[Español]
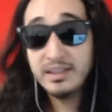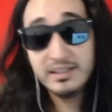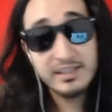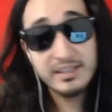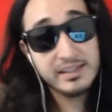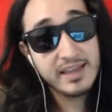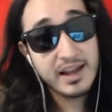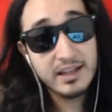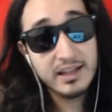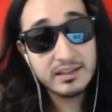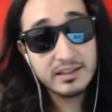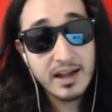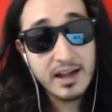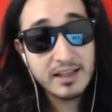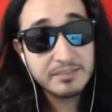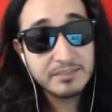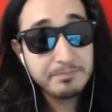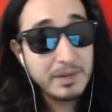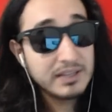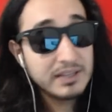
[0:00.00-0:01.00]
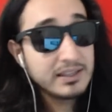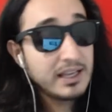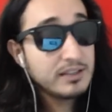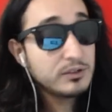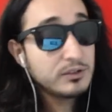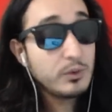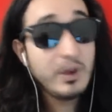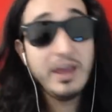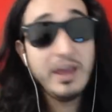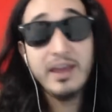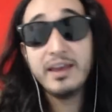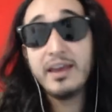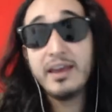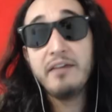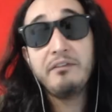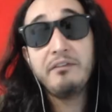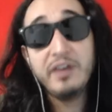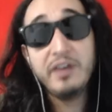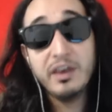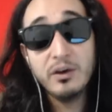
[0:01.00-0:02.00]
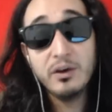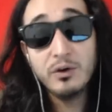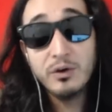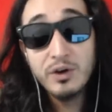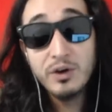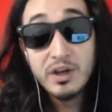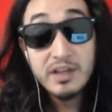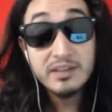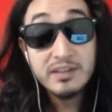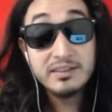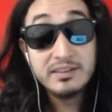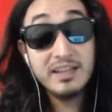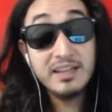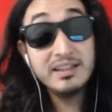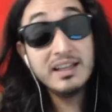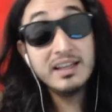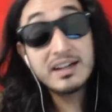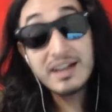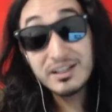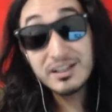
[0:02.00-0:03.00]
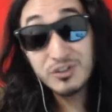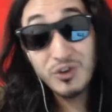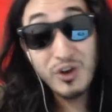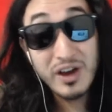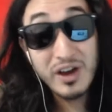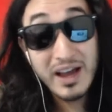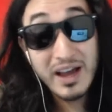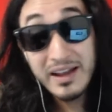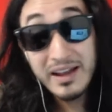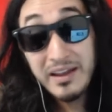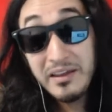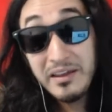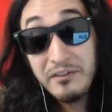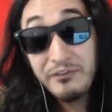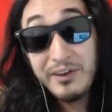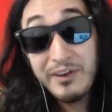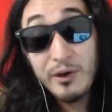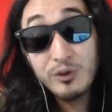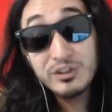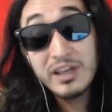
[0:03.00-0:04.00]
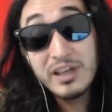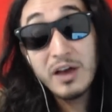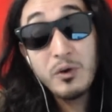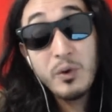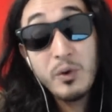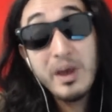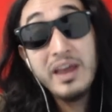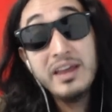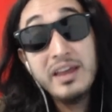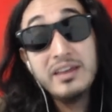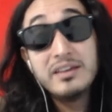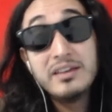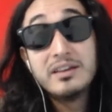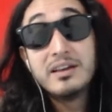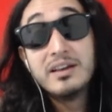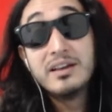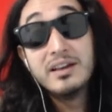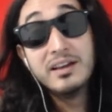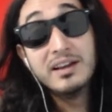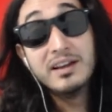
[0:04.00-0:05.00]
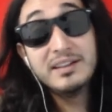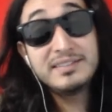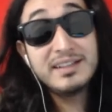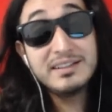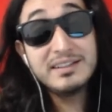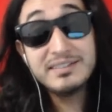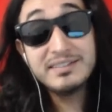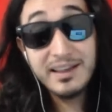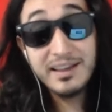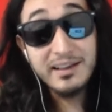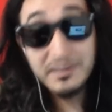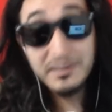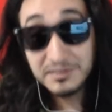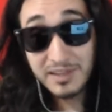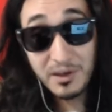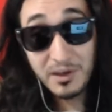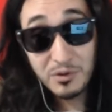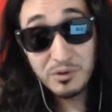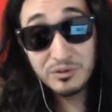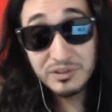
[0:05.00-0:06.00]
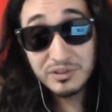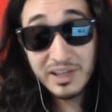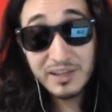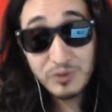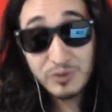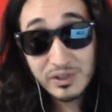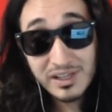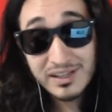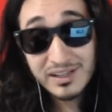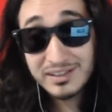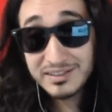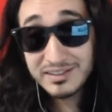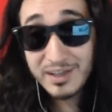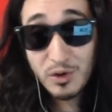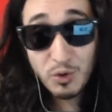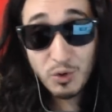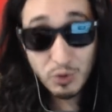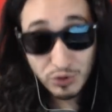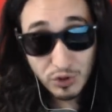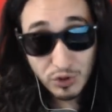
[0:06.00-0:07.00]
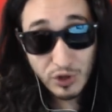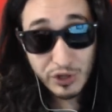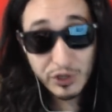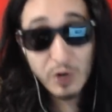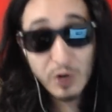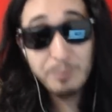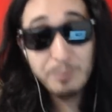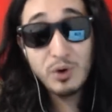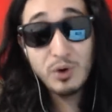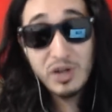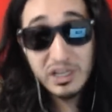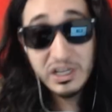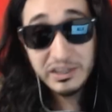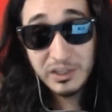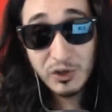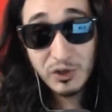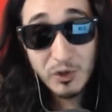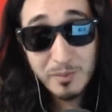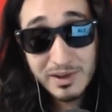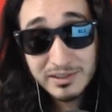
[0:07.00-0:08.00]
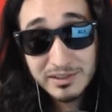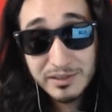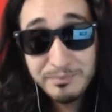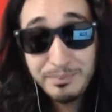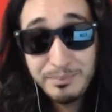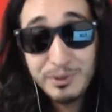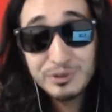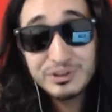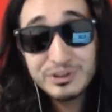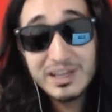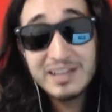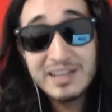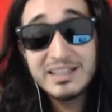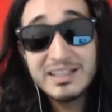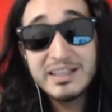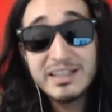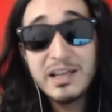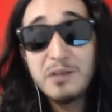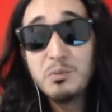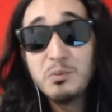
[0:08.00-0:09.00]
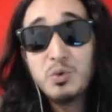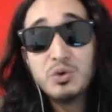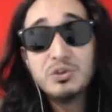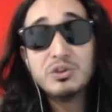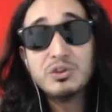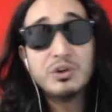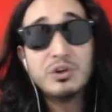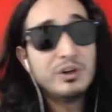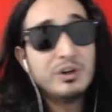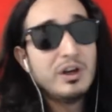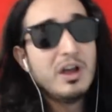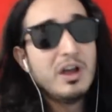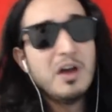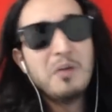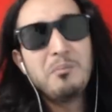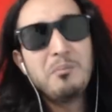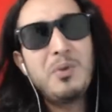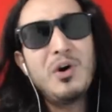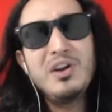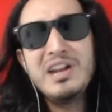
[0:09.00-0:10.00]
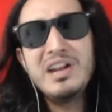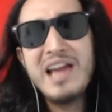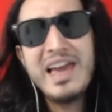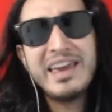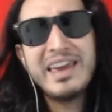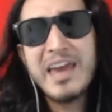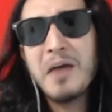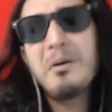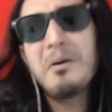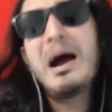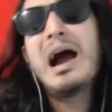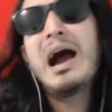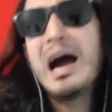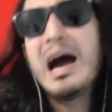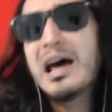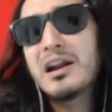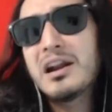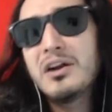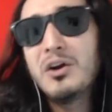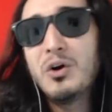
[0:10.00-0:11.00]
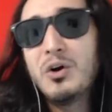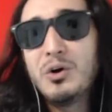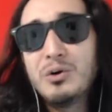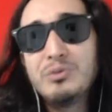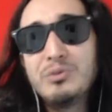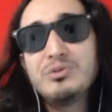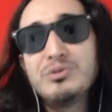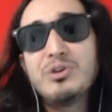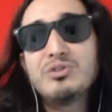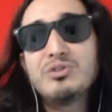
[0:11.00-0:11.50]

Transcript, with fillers: siquiera entre las patas, güey, qué feo. Tiene razón Jalife, o sea, güey. Ese, según eso es el segundo geopolítico más importante del mundo. Ponle, hay que bajarlo unos